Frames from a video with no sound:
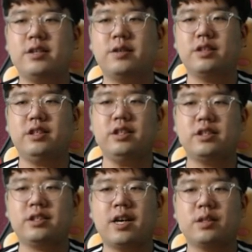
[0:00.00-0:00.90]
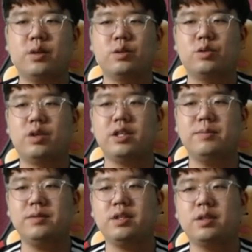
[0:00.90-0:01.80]
경기 이지강 선수와
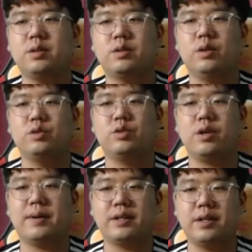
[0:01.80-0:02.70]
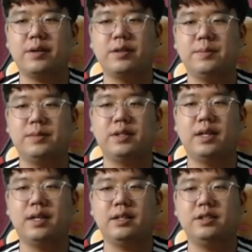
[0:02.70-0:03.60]
임기영 선수의
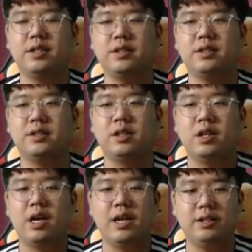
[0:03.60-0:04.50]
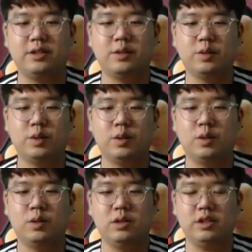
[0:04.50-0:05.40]
맞대결입니다. 이제는
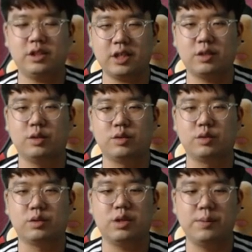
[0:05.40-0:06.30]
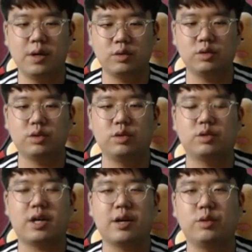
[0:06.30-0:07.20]
LG도 이지강 선수, 김영준 선수,
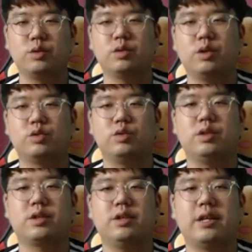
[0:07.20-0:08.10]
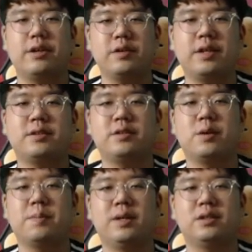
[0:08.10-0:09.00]
강효종 선수 이렇게 내년에 쓸
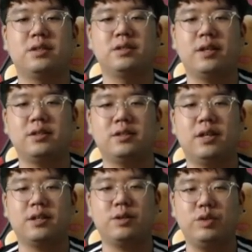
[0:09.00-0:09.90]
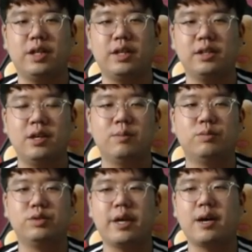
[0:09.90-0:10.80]
선발들을 테스트하기 위한
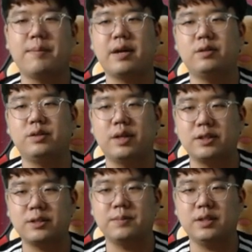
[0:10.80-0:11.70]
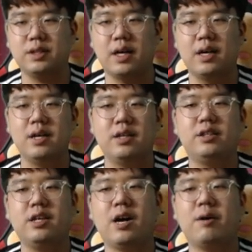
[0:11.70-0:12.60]
무대가 마련이 됐습니다.
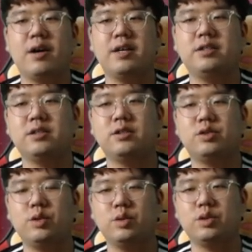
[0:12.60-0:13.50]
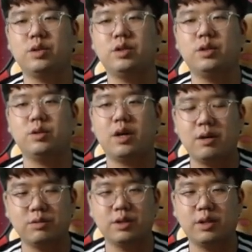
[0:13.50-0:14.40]
기아와의 시즌 최종전이기도
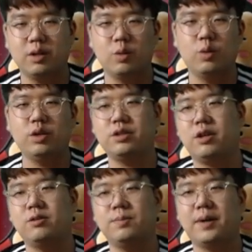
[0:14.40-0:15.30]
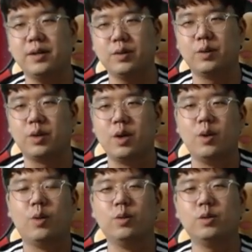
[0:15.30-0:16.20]
하고요. 5위 싸움 판도
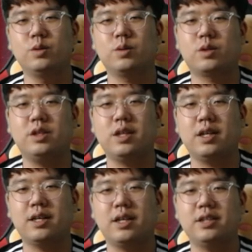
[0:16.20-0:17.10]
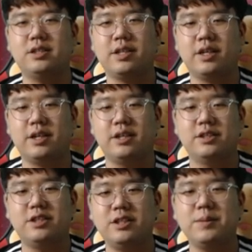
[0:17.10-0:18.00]
오늘도 기아가 이제
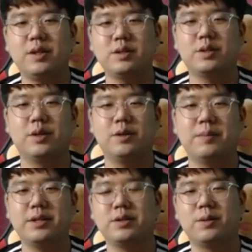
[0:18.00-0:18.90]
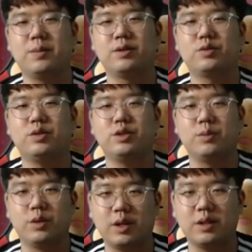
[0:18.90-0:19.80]
지면서 매직 넘버를 줄이지
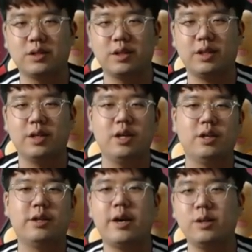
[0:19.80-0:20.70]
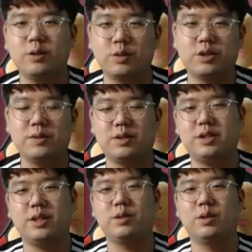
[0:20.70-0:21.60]
못했는데 내일도 지면
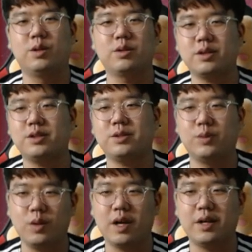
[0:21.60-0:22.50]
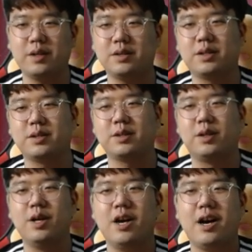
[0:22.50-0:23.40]
진짜 이거 어떻게 될지 몰라요.
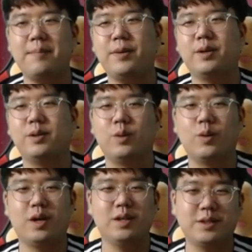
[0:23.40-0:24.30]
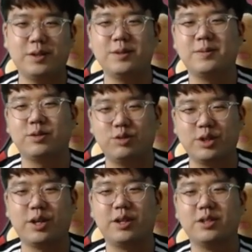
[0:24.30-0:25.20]
그래서 한번 5강 싸움
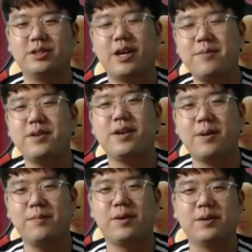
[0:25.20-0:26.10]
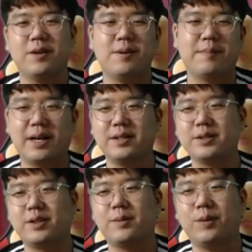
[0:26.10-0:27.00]
구경 재밌게 한번
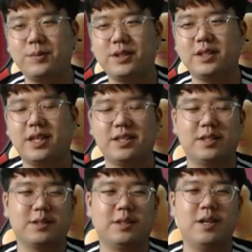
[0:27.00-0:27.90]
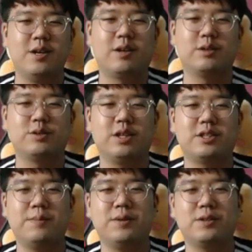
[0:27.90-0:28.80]
만들어 봅시다. 그래서 광주기아
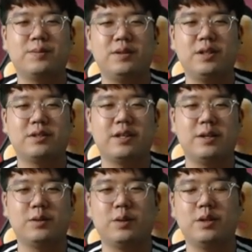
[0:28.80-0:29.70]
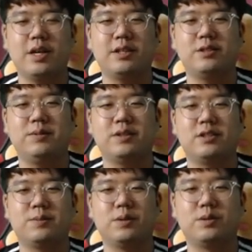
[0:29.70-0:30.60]
챔피언스 필드에서 내일도 SBS
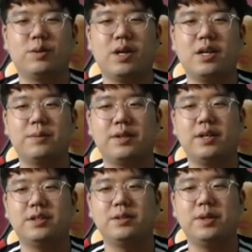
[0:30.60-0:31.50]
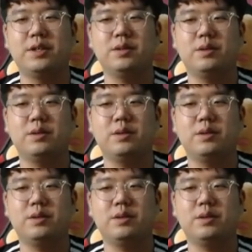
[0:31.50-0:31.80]
스포츠와 함께 하시면